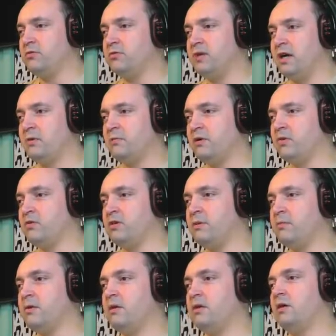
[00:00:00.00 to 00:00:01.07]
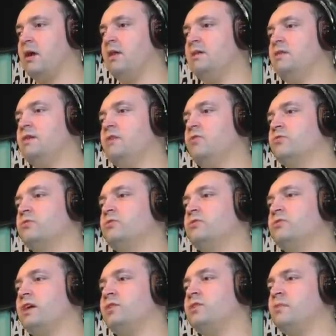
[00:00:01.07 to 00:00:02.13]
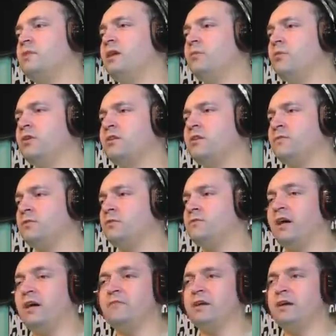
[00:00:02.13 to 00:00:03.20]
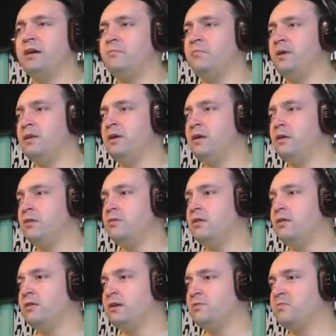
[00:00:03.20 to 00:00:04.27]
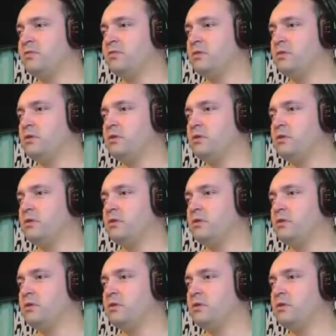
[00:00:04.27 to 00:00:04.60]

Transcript: Tak, bo ja go nie mam. Ale nie no, czemu ja nie mogę trafić w lawę, panie, to idę tam spokojnie